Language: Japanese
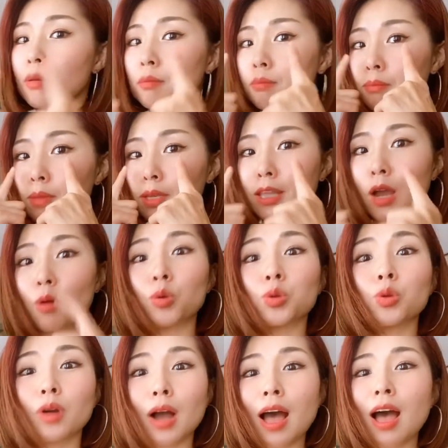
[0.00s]
見たこと
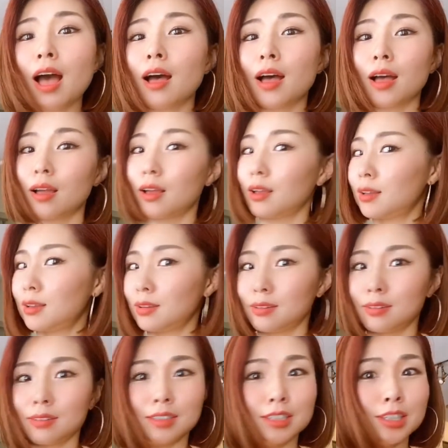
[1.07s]
が
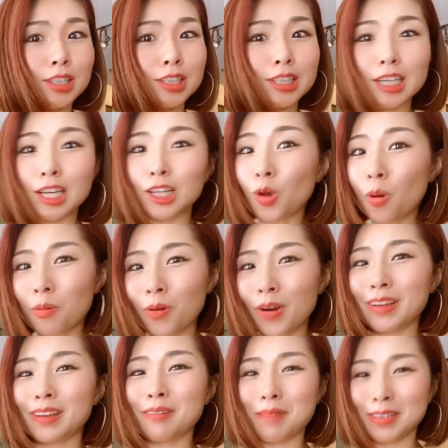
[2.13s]
一度もあ
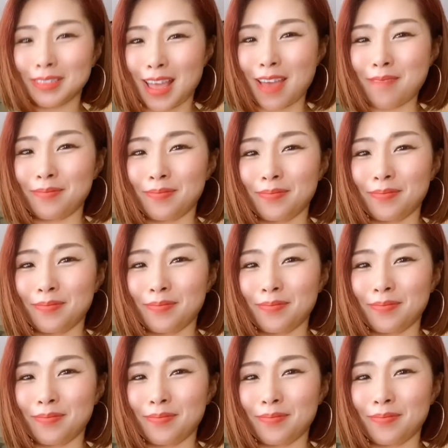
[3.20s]
りません、